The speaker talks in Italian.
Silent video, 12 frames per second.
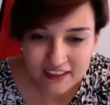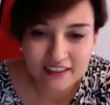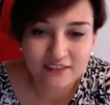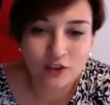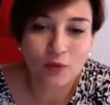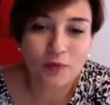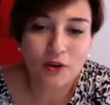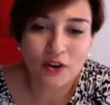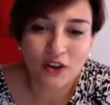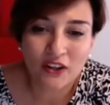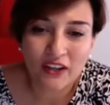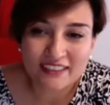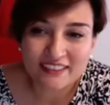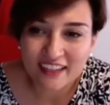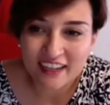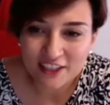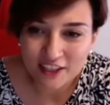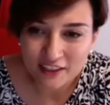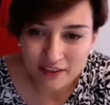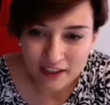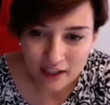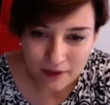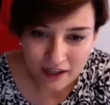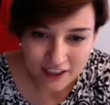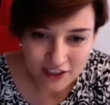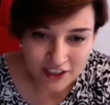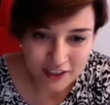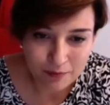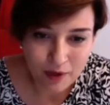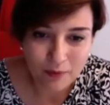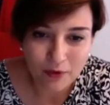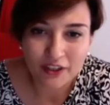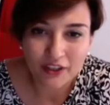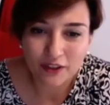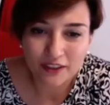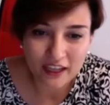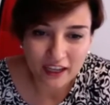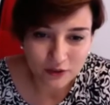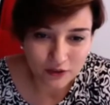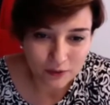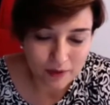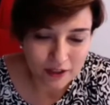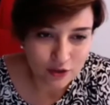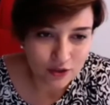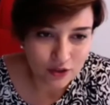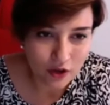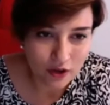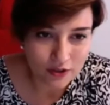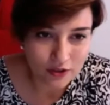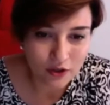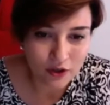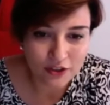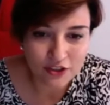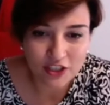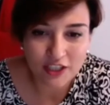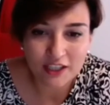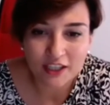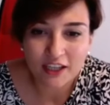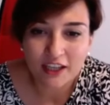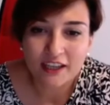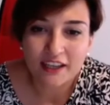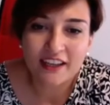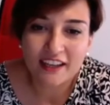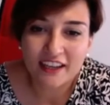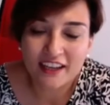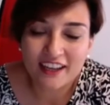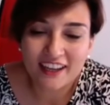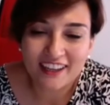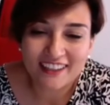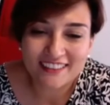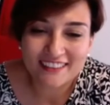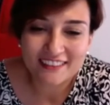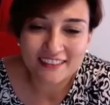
Dopo la strage di Via Capaci che abbiamo ricordato nel maggio scorso, oggi eh,